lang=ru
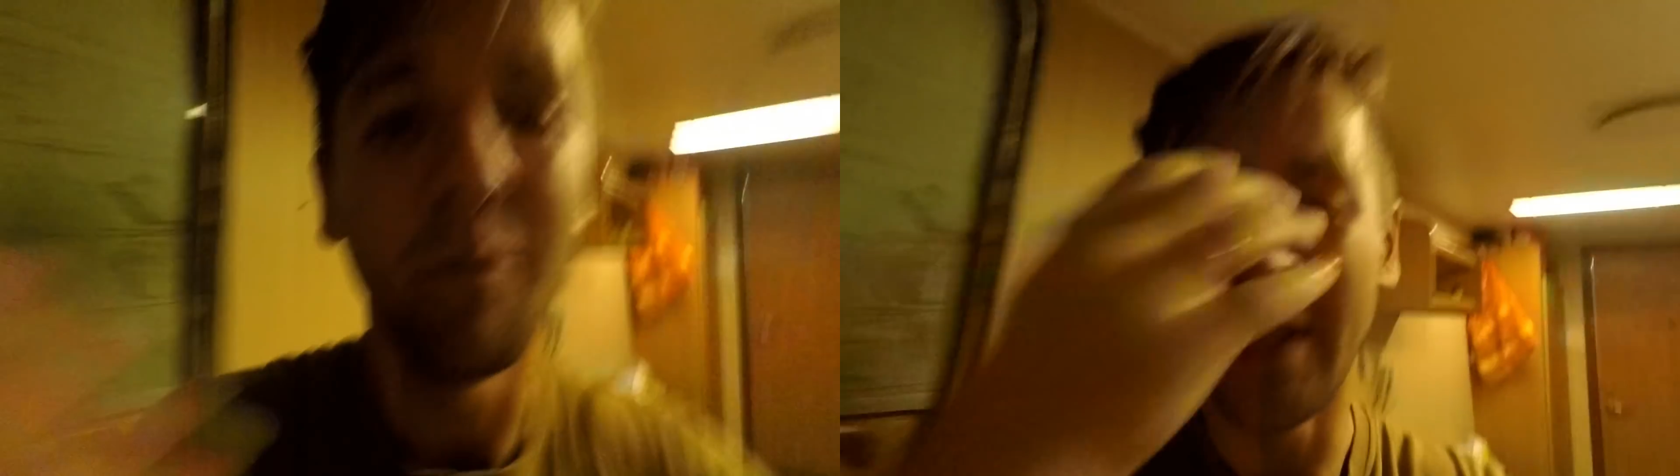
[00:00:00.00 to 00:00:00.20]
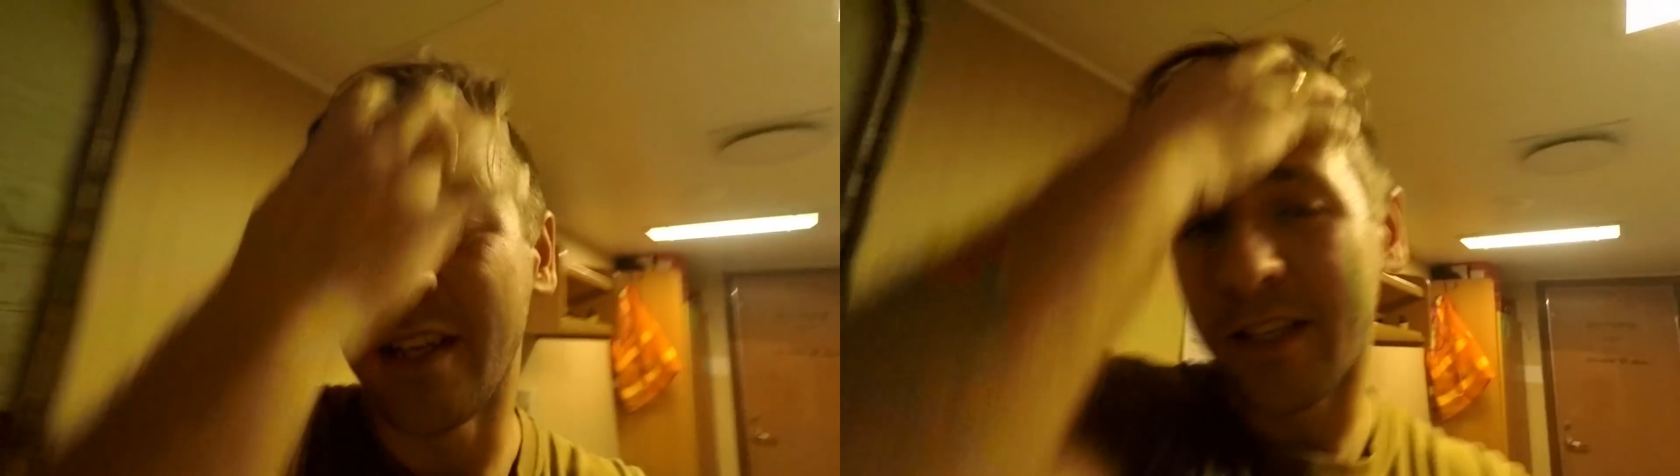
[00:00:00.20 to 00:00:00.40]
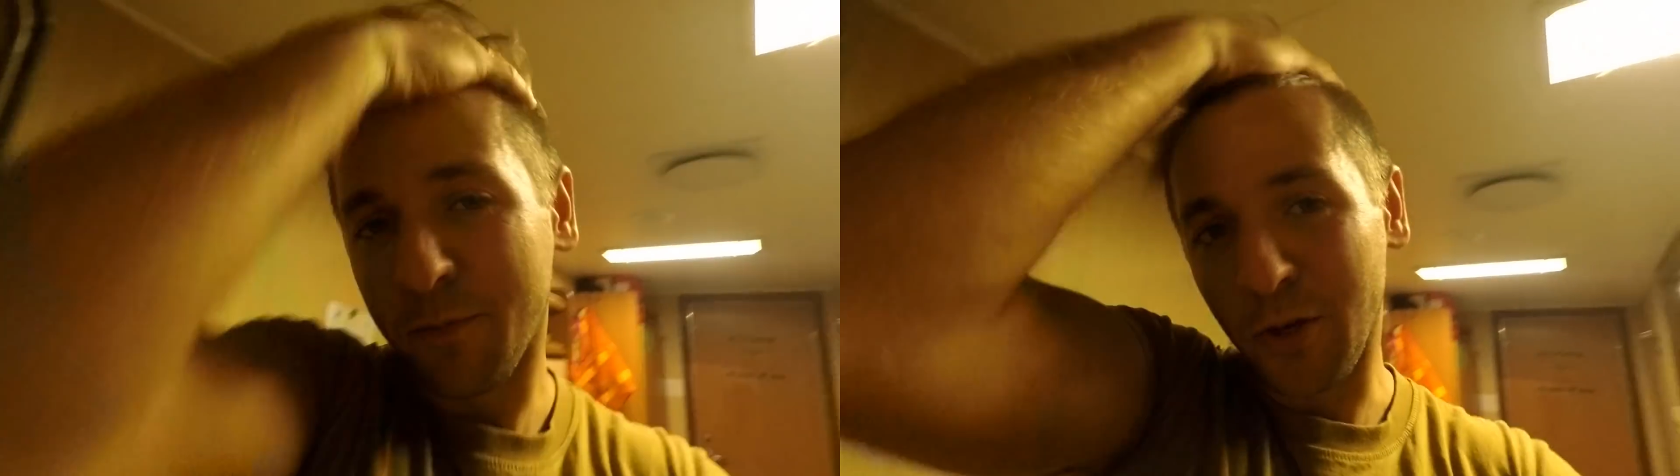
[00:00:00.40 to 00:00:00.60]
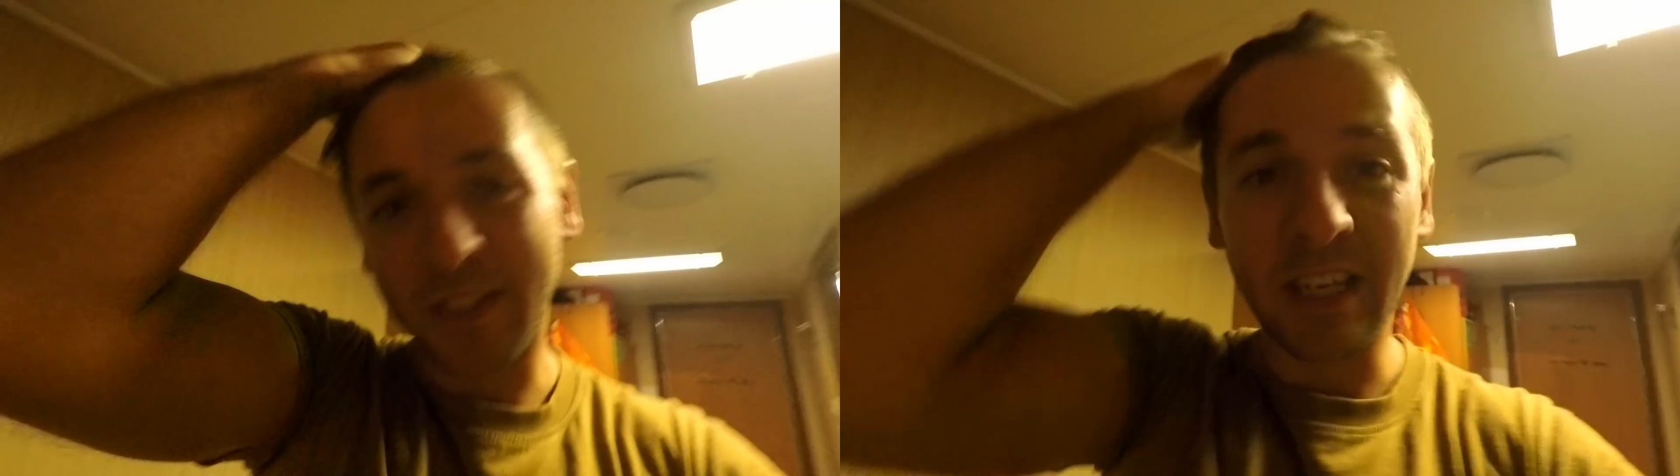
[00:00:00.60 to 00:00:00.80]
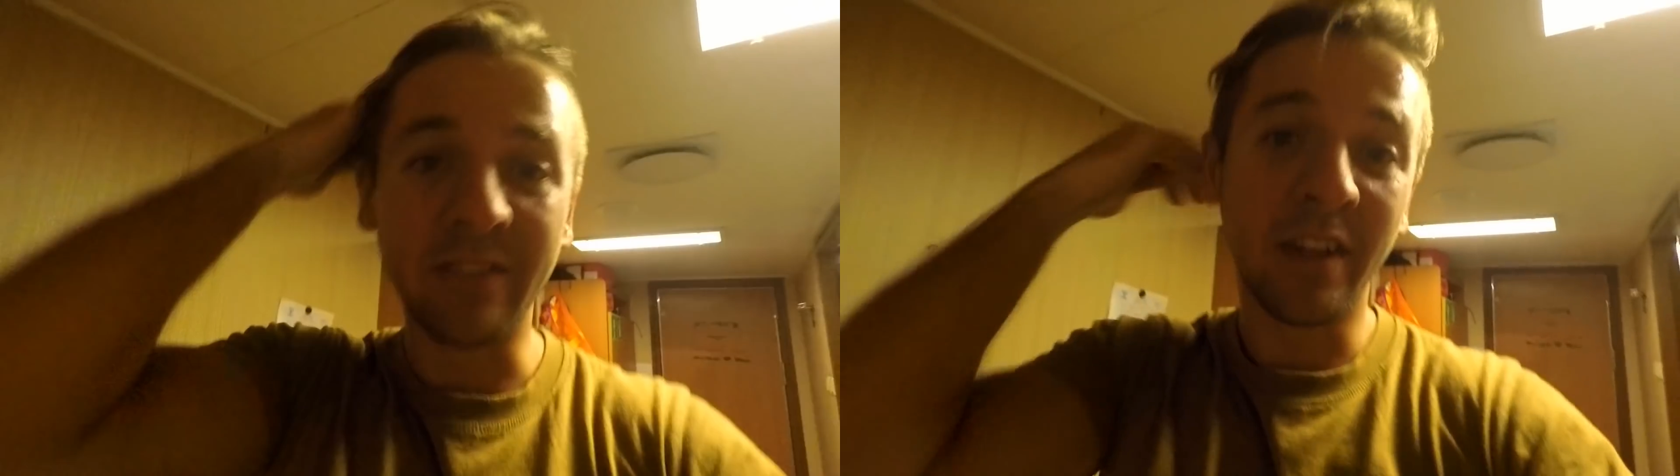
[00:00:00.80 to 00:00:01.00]
Мы до сих пор
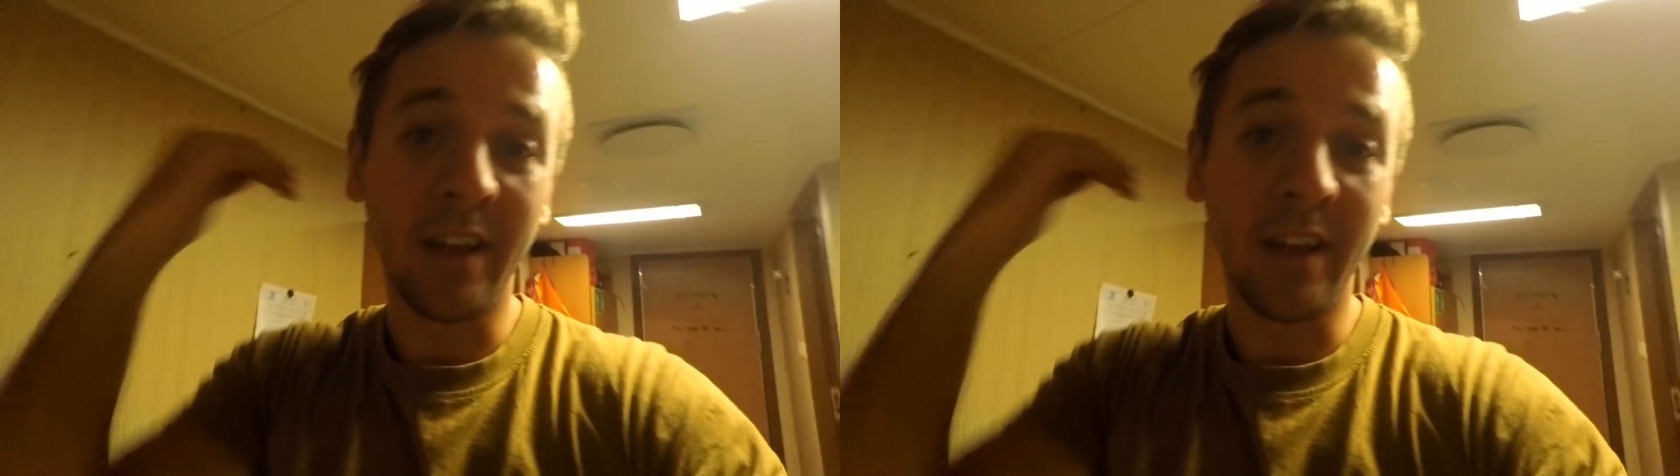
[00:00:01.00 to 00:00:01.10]
стоим на